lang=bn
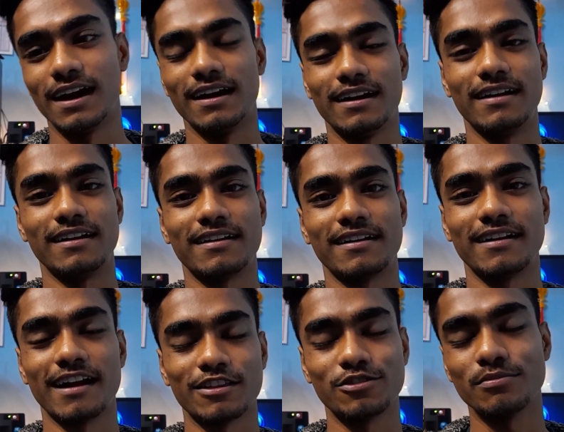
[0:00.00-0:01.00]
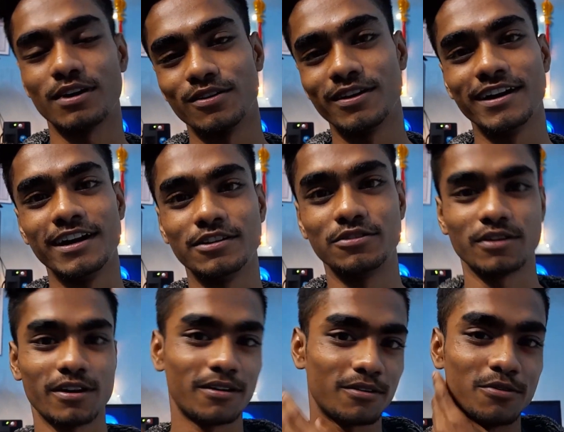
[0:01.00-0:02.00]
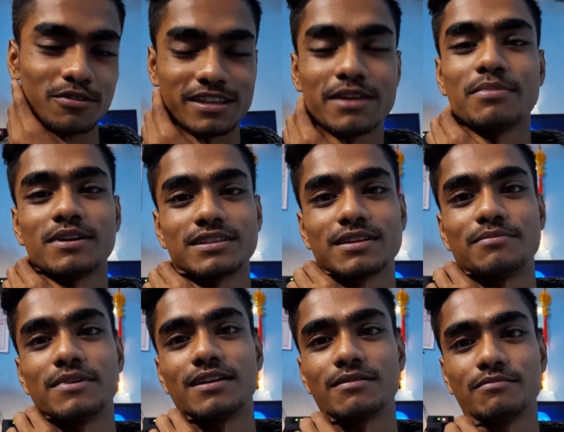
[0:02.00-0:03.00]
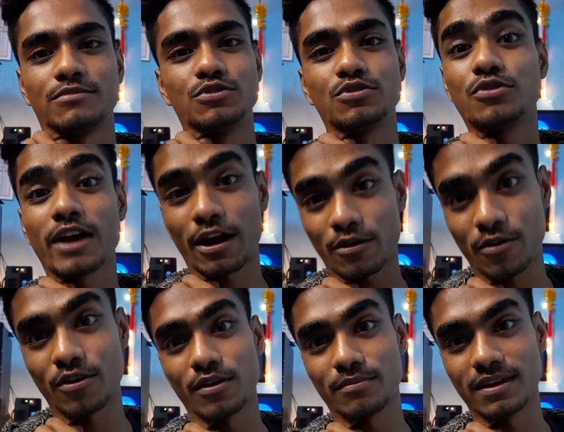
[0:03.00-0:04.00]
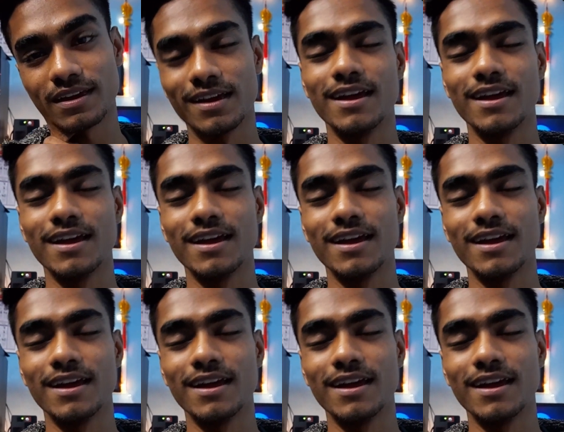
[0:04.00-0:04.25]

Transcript: আর এত ভালো এডিট তো করতেই পারতাম না যদিও এখনও আমি